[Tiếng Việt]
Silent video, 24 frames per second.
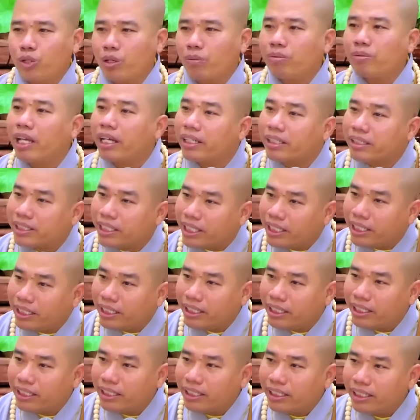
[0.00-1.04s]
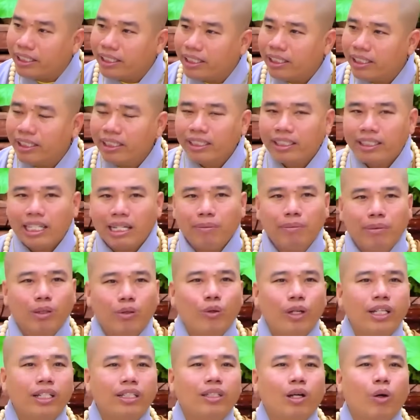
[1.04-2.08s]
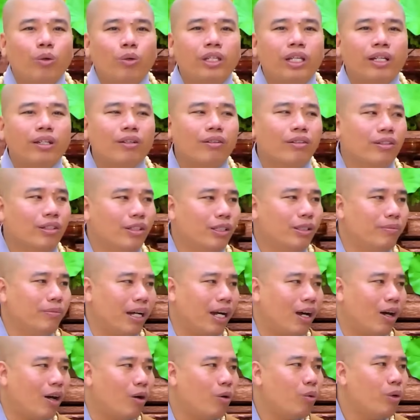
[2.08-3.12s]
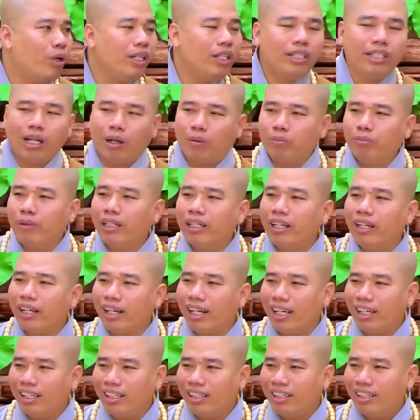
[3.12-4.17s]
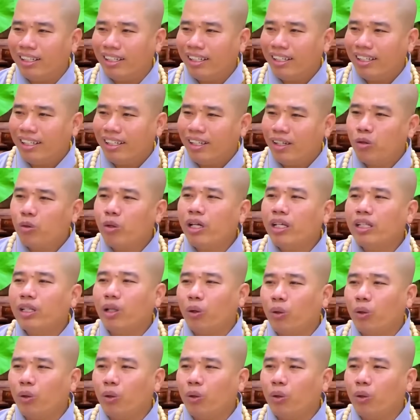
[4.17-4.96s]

cuộc sống nhân sinh, để mình quy tụ những con người mà họ quý trọng mình đó, quy